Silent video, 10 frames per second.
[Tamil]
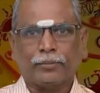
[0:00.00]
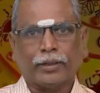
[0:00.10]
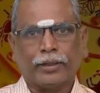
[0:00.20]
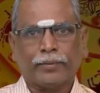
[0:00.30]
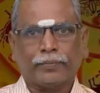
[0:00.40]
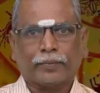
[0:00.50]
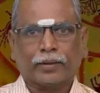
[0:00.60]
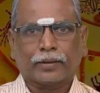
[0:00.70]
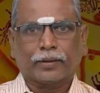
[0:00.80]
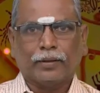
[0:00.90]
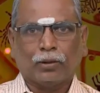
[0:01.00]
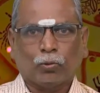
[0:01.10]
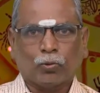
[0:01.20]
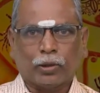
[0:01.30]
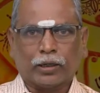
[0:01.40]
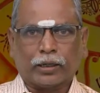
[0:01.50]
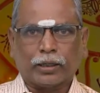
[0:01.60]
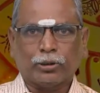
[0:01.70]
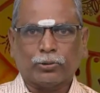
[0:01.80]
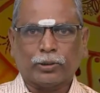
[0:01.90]
அன்பர்களே உங்கள்
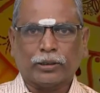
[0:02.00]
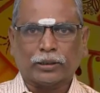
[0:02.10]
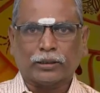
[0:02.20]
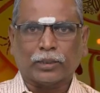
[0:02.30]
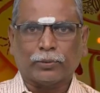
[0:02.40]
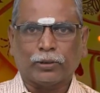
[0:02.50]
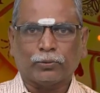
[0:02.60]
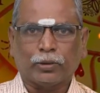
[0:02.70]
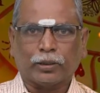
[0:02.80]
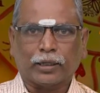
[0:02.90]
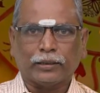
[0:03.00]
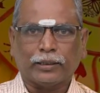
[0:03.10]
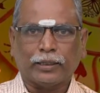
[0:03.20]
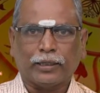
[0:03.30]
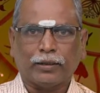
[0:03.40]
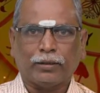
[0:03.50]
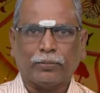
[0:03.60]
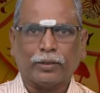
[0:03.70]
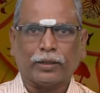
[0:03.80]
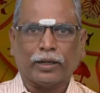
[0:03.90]
ராசிக்குரிய சந்திரபவன் உங்கள் ராசியிலே
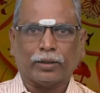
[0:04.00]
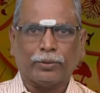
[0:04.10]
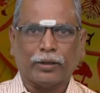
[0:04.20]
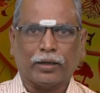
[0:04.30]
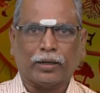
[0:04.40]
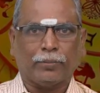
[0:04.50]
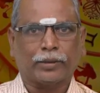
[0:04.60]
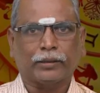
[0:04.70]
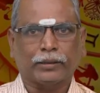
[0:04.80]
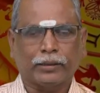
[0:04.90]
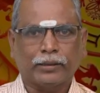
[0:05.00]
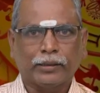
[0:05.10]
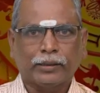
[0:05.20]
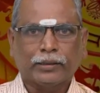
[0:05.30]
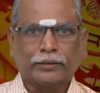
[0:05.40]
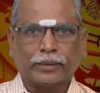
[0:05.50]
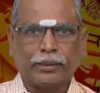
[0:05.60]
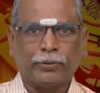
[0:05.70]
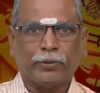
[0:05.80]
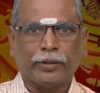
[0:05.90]
மிக அருமையாக அமர்ந்து
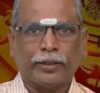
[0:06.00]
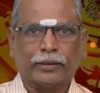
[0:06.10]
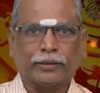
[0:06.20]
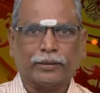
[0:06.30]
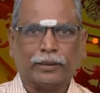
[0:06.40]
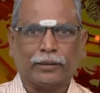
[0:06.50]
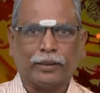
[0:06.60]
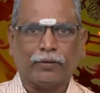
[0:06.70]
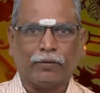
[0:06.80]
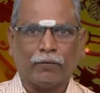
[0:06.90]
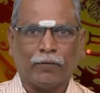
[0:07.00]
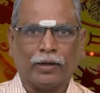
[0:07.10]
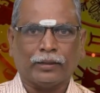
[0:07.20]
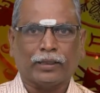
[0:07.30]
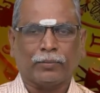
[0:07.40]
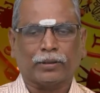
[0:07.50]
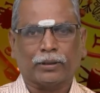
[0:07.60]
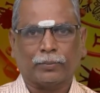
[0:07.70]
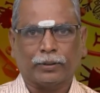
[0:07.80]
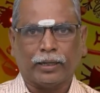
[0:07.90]
சனி பவனுடைய நட்சத்திரத்தை வாங்கி
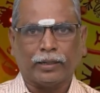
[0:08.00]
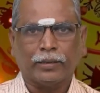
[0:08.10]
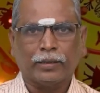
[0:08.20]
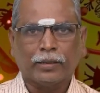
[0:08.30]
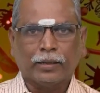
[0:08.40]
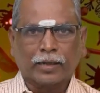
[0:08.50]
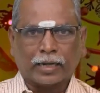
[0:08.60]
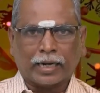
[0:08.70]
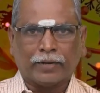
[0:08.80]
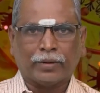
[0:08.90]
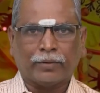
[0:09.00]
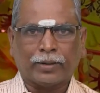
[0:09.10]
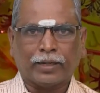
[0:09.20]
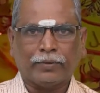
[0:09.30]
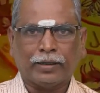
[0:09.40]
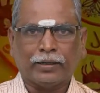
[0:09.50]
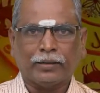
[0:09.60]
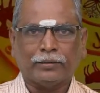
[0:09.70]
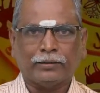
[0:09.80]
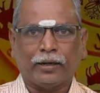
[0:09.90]
அமர்ந்திருப்பதால் கணவன் மனைவி
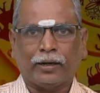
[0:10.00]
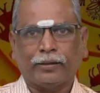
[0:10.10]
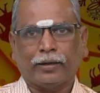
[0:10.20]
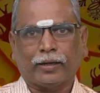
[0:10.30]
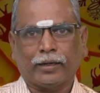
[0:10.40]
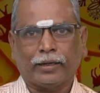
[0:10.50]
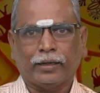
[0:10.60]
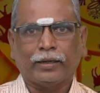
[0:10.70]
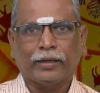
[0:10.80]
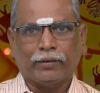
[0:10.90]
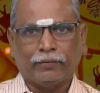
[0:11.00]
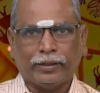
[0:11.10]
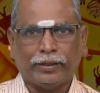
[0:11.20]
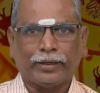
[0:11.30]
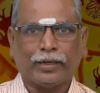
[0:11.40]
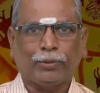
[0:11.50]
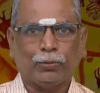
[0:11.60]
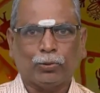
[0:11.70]
ஜாலியாக வெளியே கிளம்பி